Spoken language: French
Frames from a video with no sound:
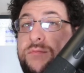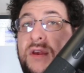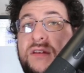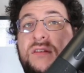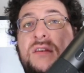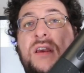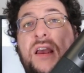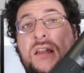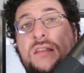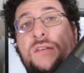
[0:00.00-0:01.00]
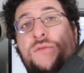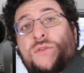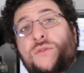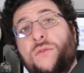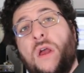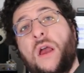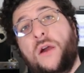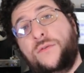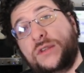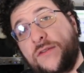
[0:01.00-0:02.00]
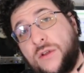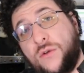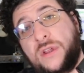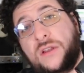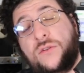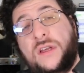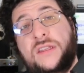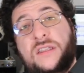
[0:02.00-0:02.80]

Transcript: merci à Ellie Diffusion. Vous avez le lien dans la